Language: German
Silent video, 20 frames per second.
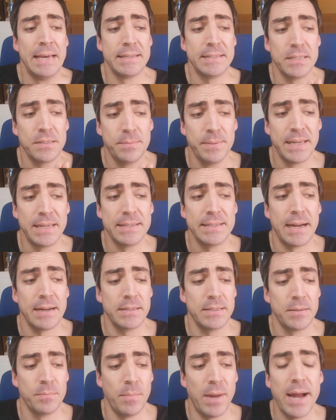ist es, wie
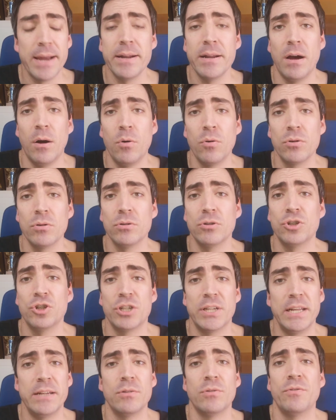gesagt, in meinen Augen
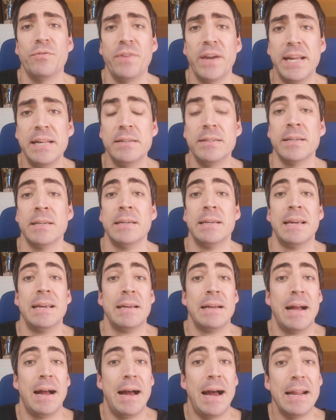steht und fällt
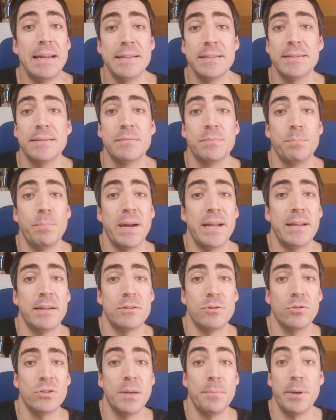alles bei der
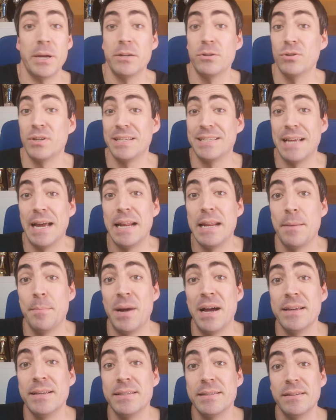Doktorarbeit oder das
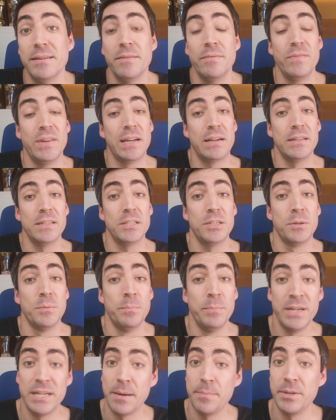Allermeiste wirklich
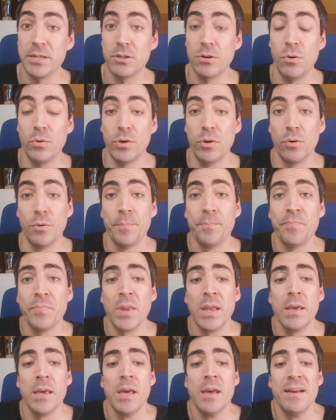mit der Betreuung.
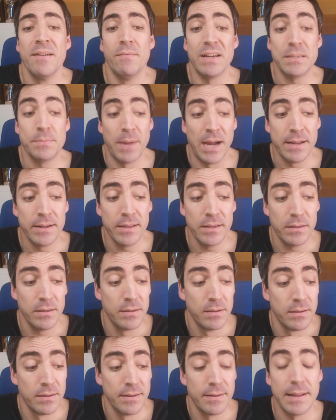Was meine
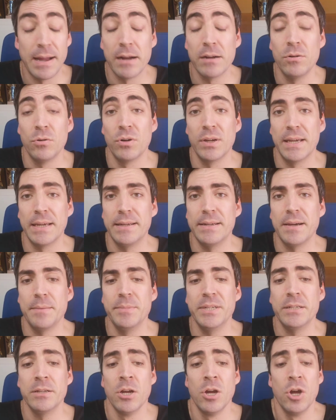ich da konkret
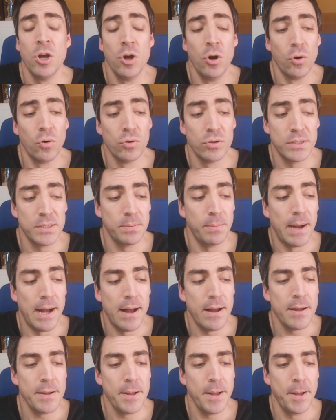damit? Und
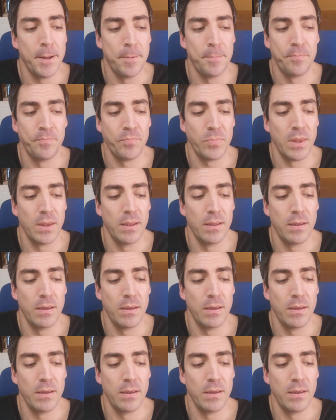zwar, ähm,